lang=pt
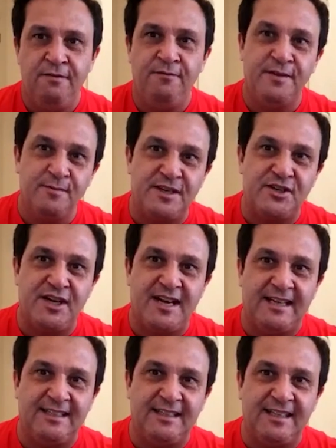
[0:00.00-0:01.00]
Vimos a
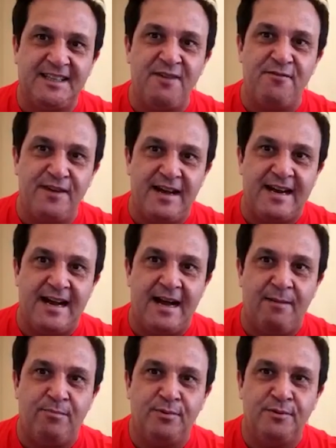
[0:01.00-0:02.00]
chegada da TV a
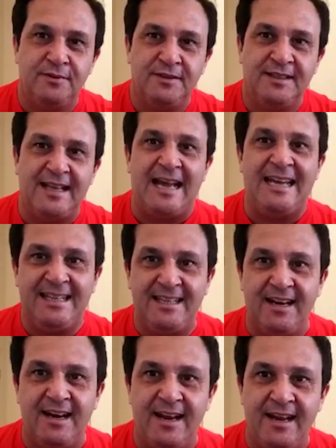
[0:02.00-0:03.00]
cabo, da
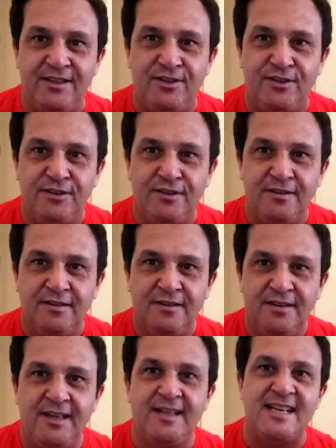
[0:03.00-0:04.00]
internet
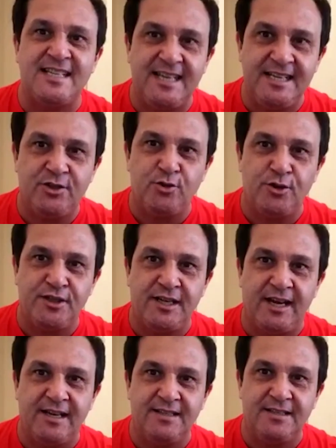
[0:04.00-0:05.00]
e das redes
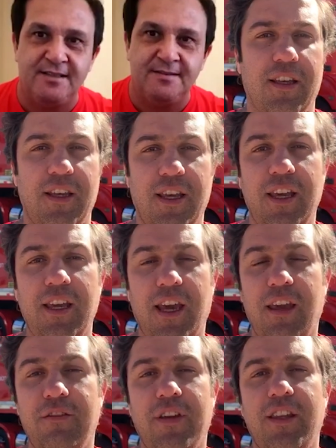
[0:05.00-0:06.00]
sociais. E
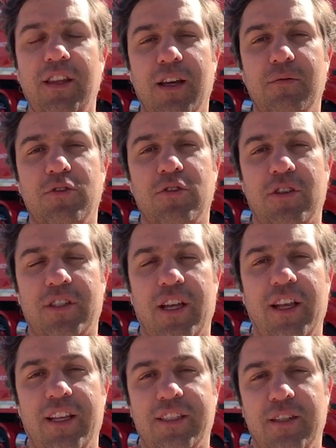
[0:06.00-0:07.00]
reinventamos nossa
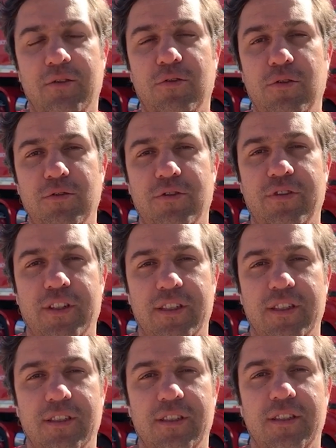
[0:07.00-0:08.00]
relação com os fãs.